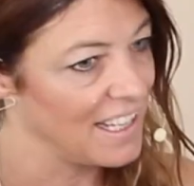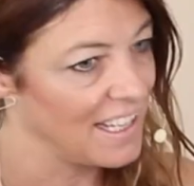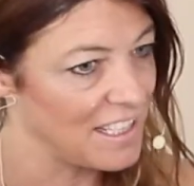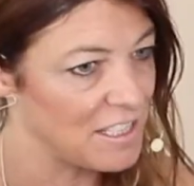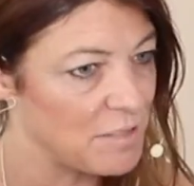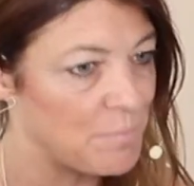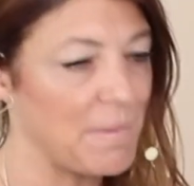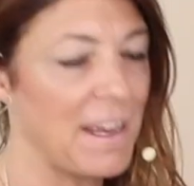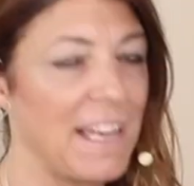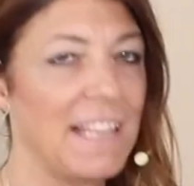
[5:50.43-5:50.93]

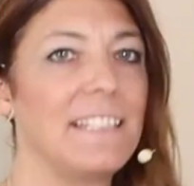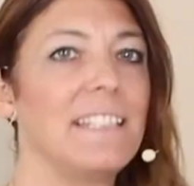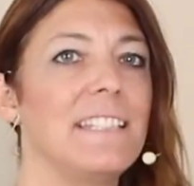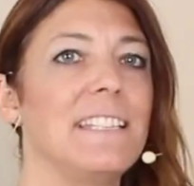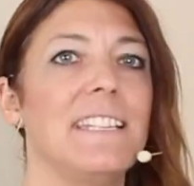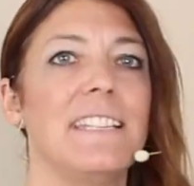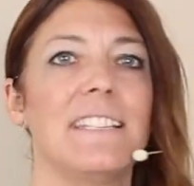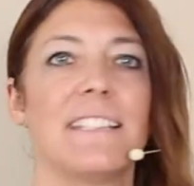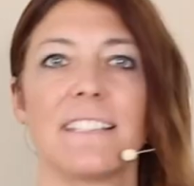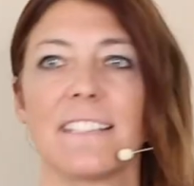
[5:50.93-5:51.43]
ich melde
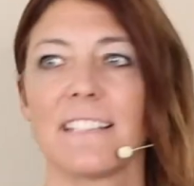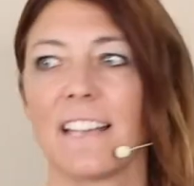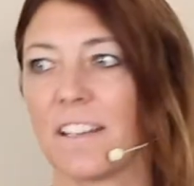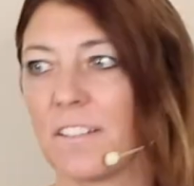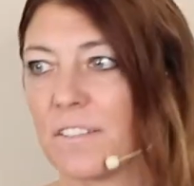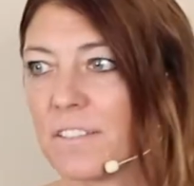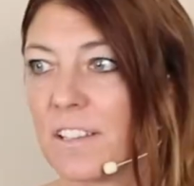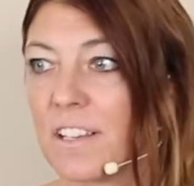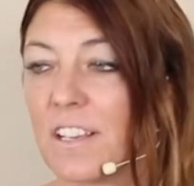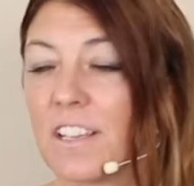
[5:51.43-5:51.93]
dieses
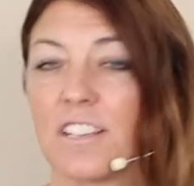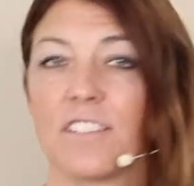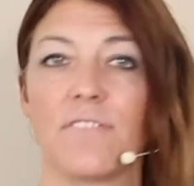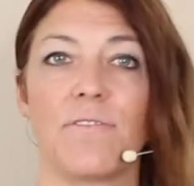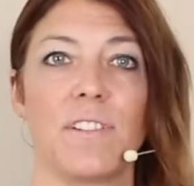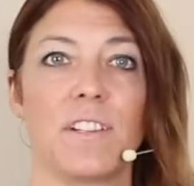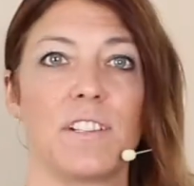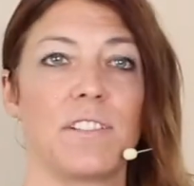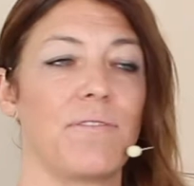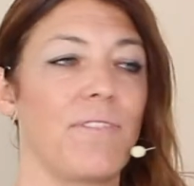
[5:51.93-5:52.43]
an oder ich,
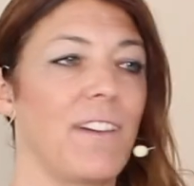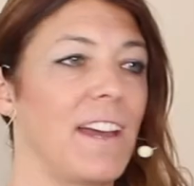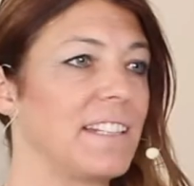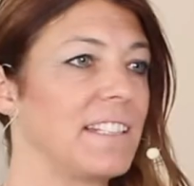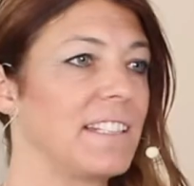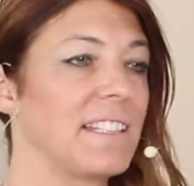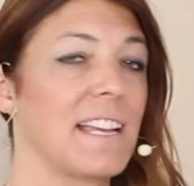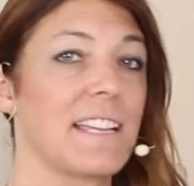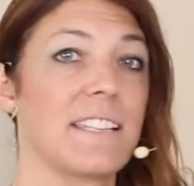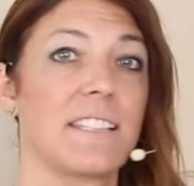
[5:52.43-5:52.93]
ich
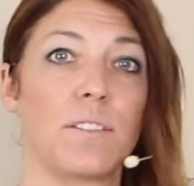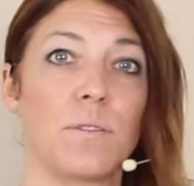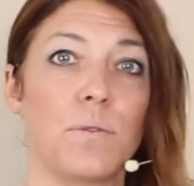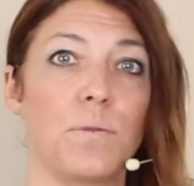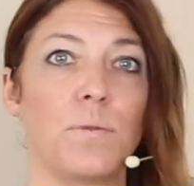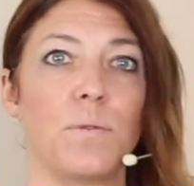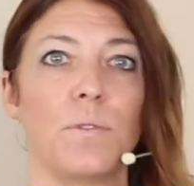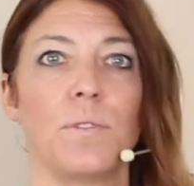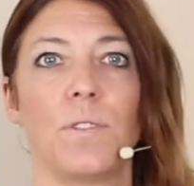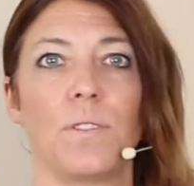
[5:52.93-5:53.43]
werde das
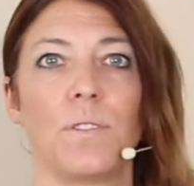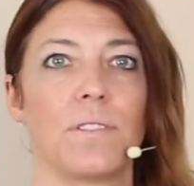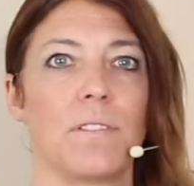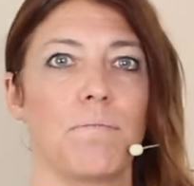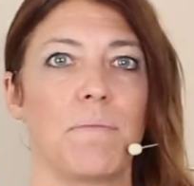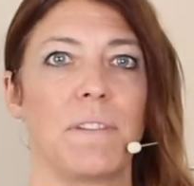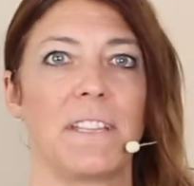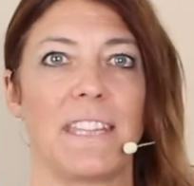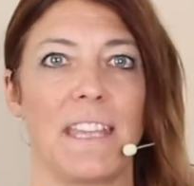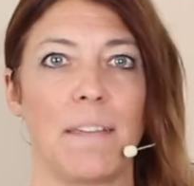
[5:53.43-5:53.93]
tun oder
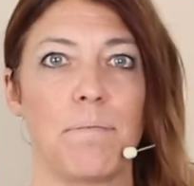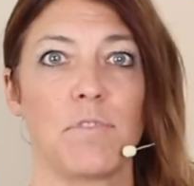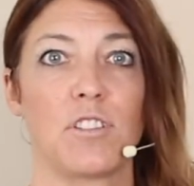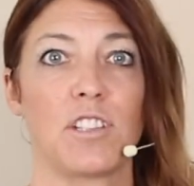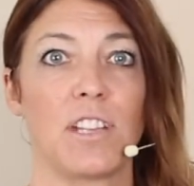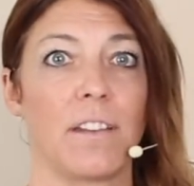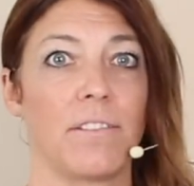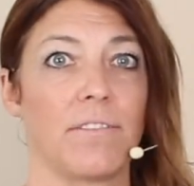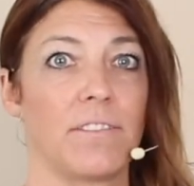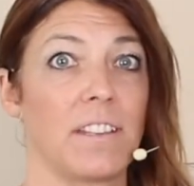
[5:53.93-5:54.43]
mit dem
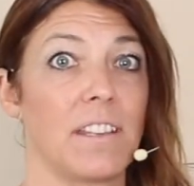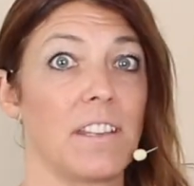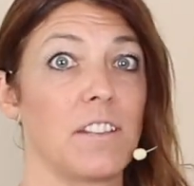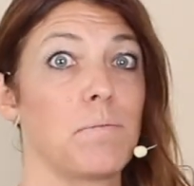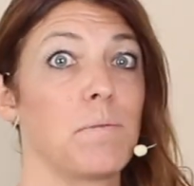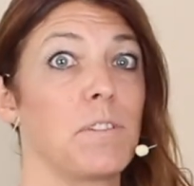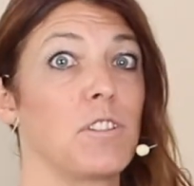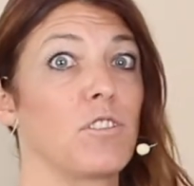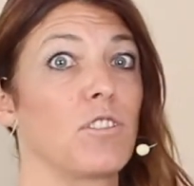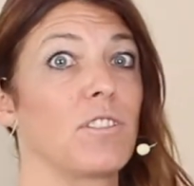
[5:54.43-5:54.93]
beschäftige
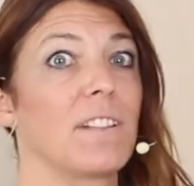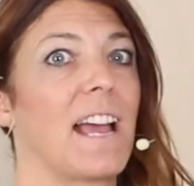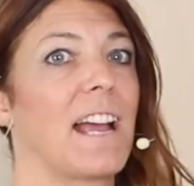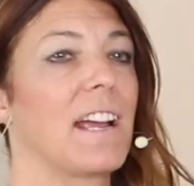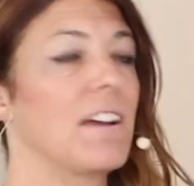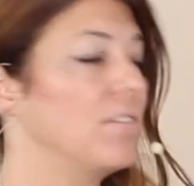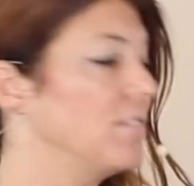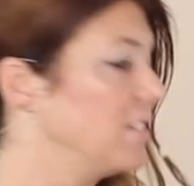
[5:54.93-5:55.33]
ich mich schon lange und